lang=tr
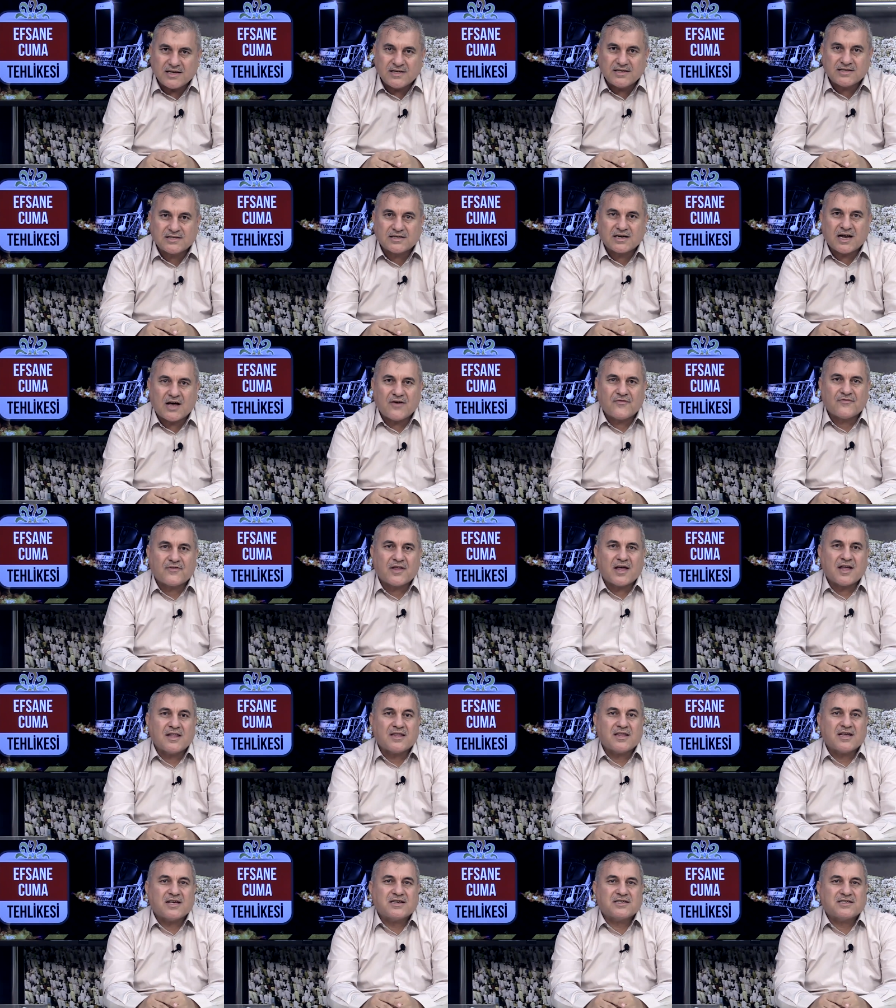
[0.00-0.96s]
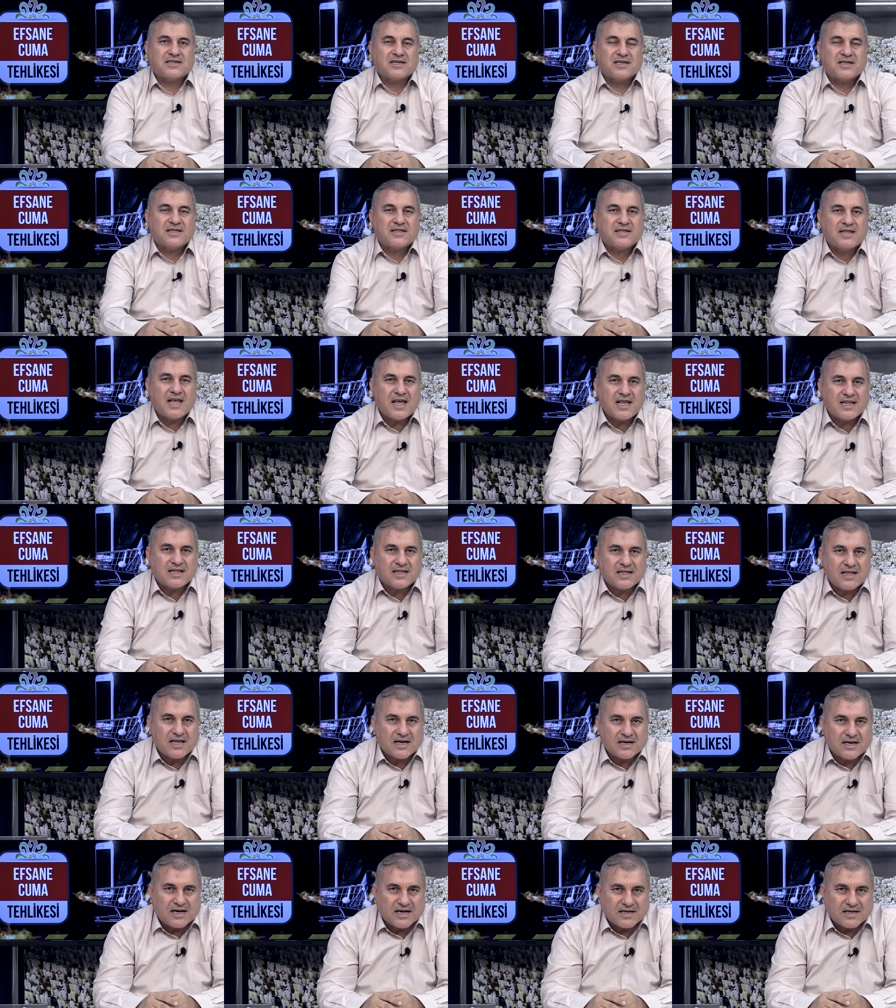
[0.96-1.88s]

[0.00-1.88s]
israftan da şiddetle